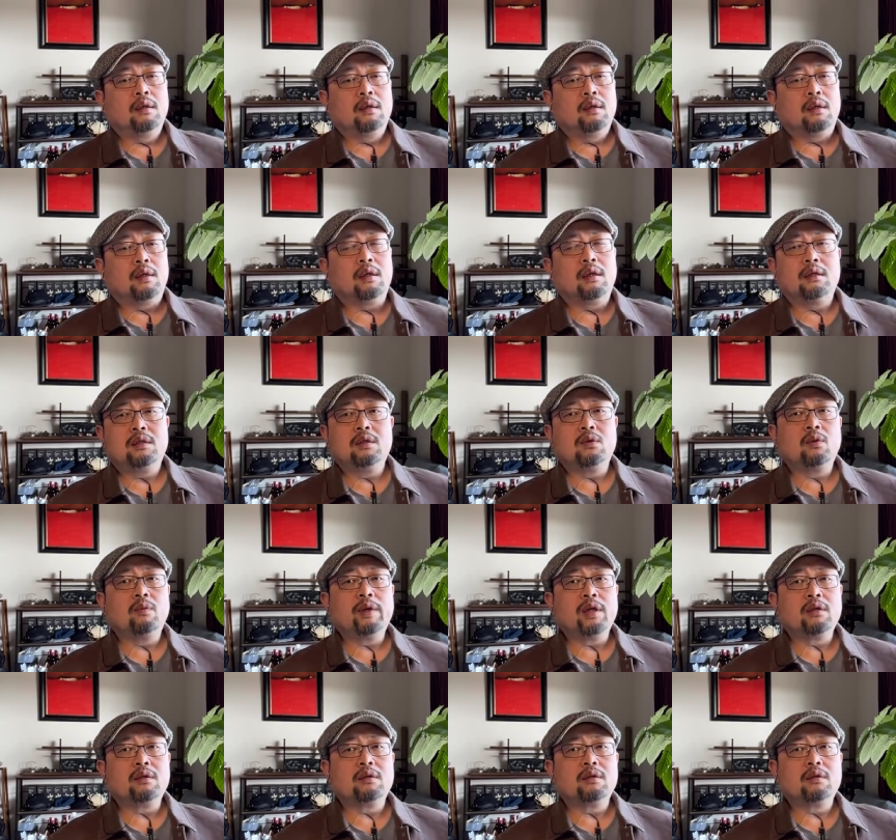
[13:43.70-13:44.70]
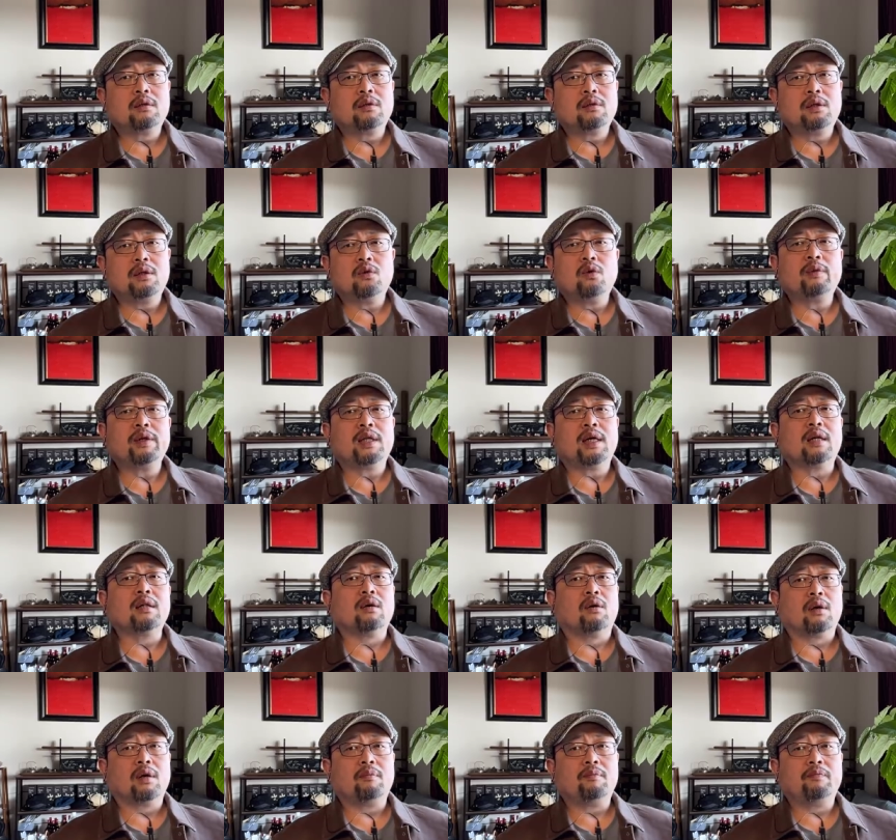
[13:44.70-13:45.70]
啊，几乎被几乎被拿
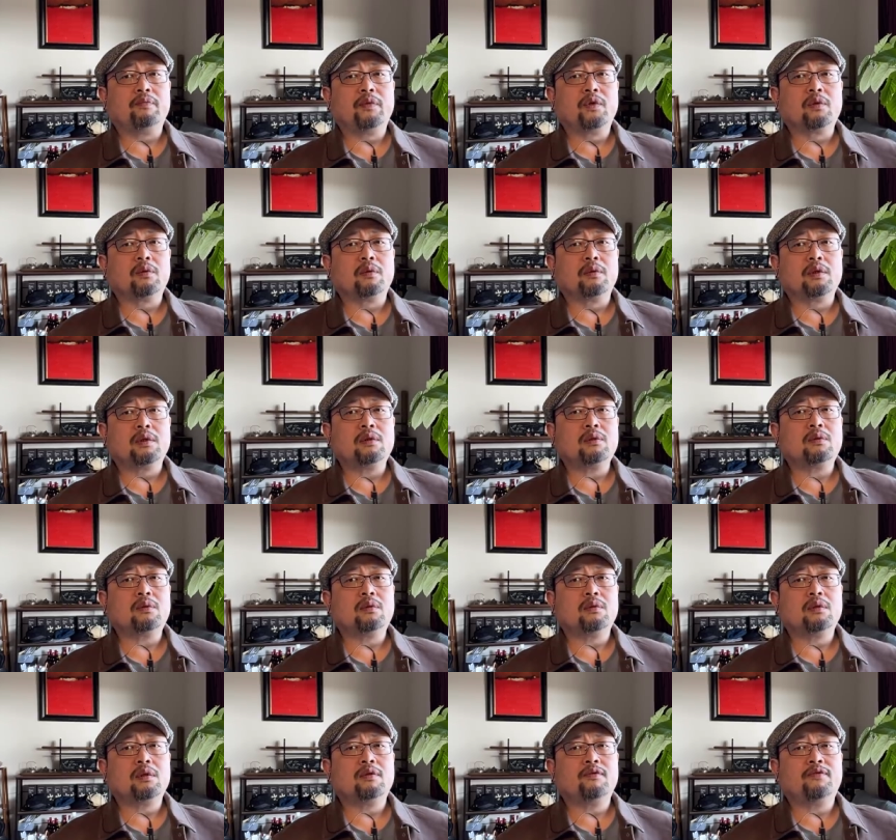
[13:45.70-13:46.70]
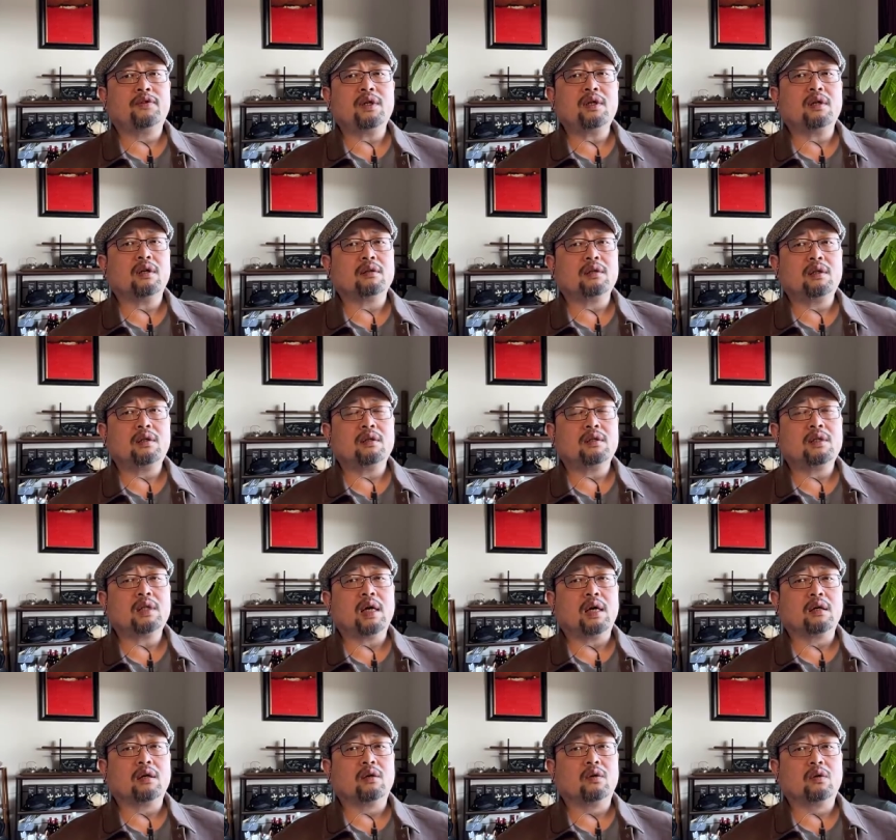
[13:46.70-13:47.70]
走了，就是几乎是非常低的
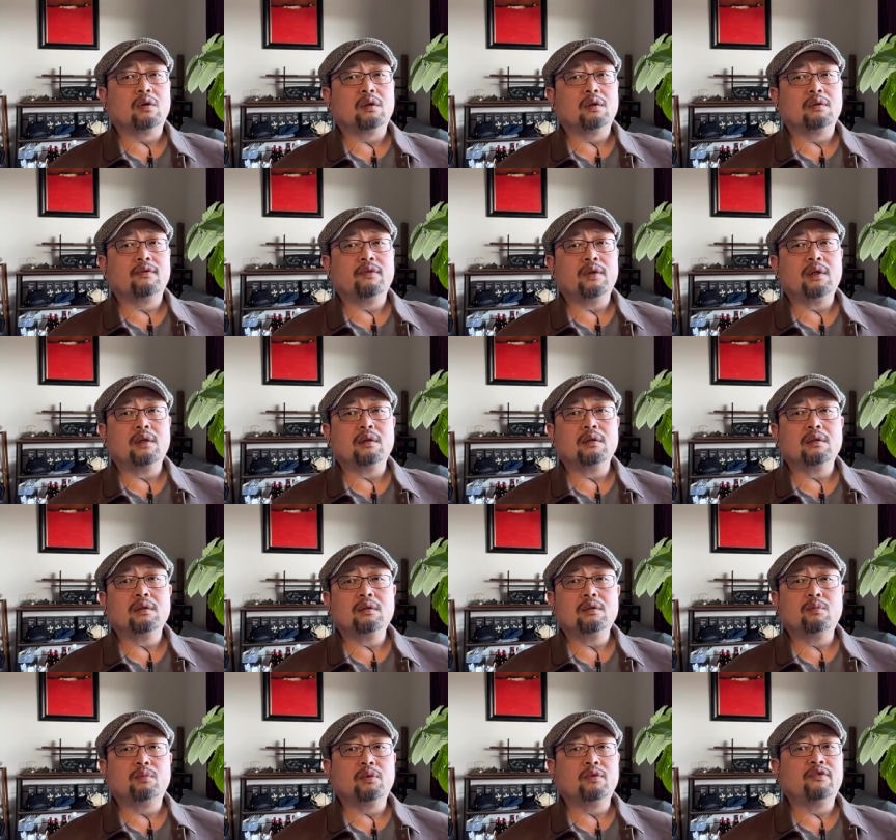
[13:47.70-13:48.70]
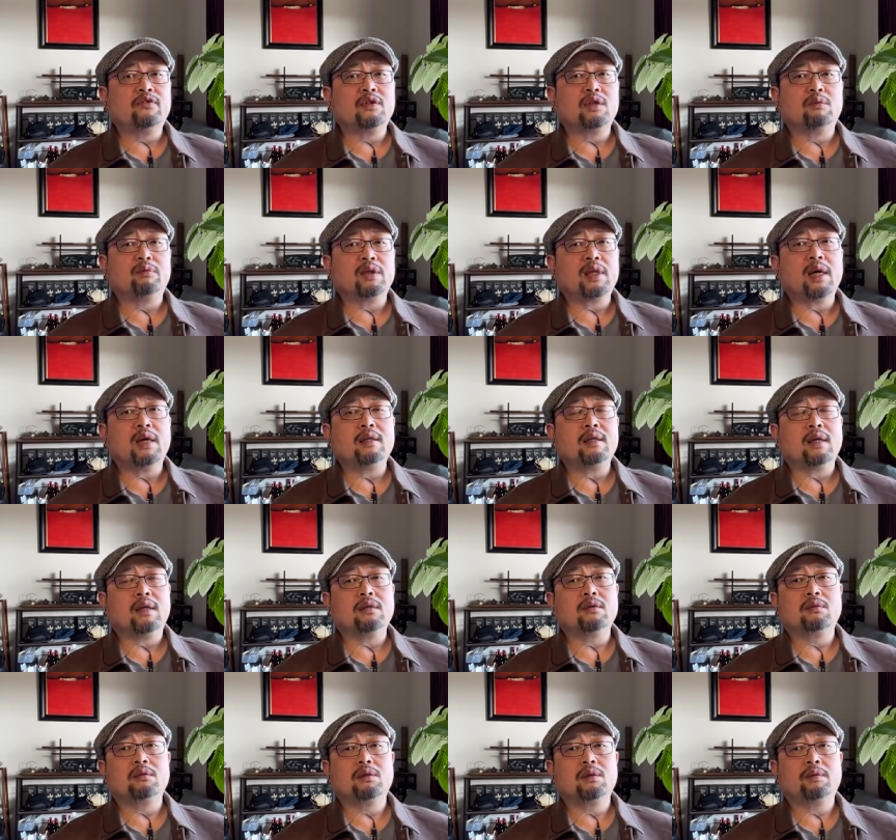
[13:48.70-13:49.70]
价格，或者是非常就不付什么代价
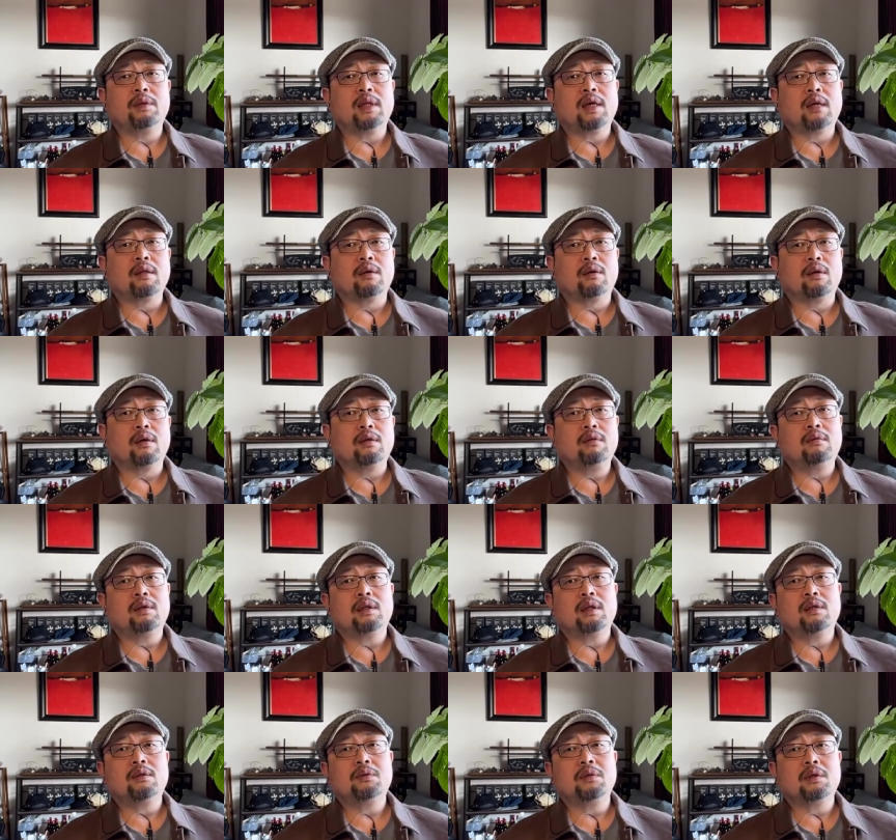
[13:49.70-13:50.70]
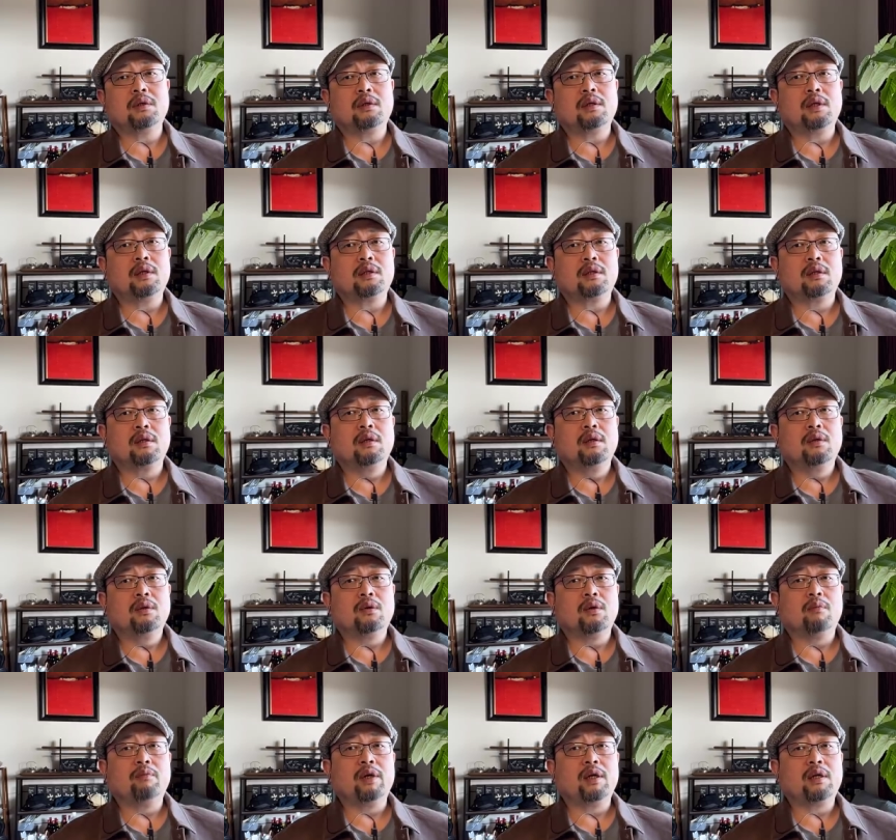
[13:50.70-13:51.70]
就就被拿走了，因为他觉得那是
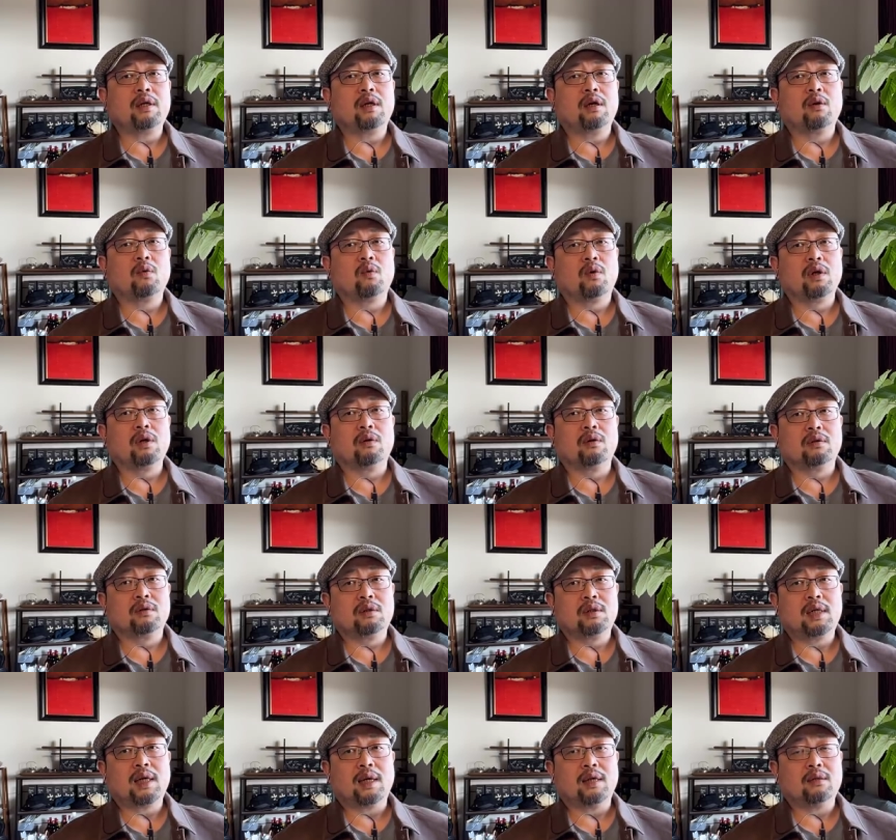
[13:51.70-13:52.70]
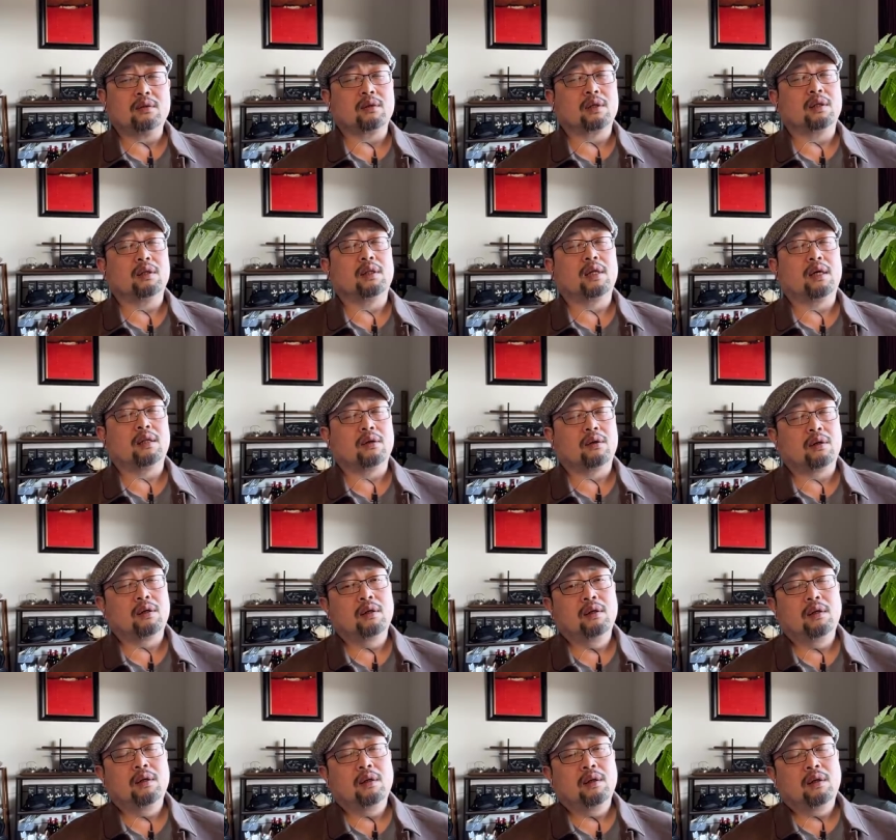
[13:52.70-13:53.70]
原本应该是国有的资产，就给他拿走了，
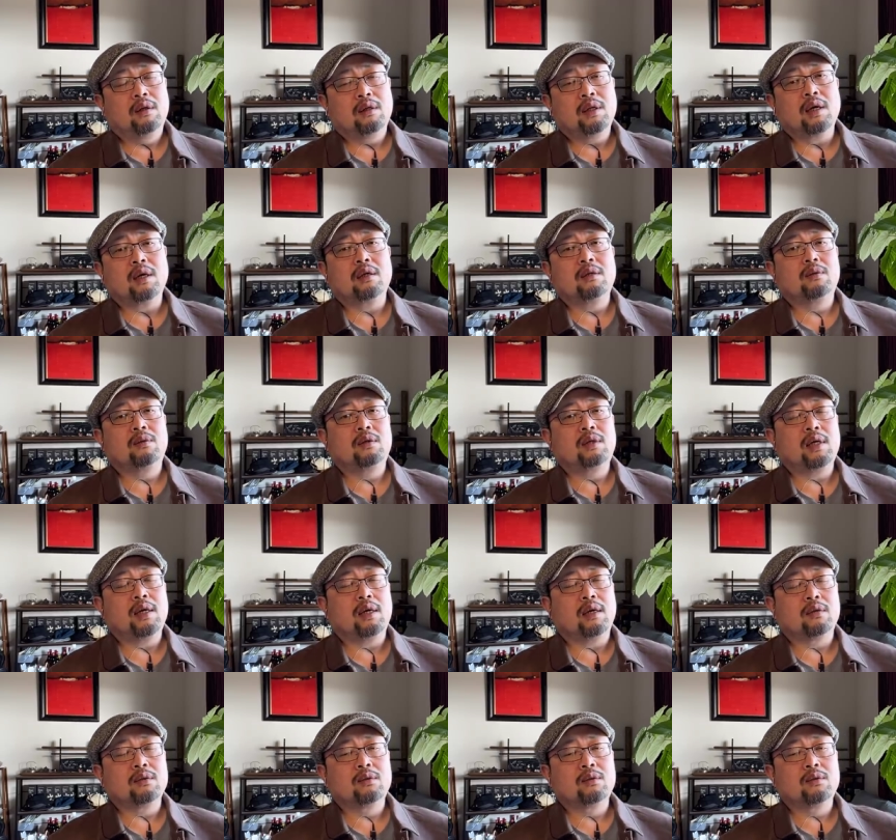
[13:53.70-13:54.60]
大概就是这样。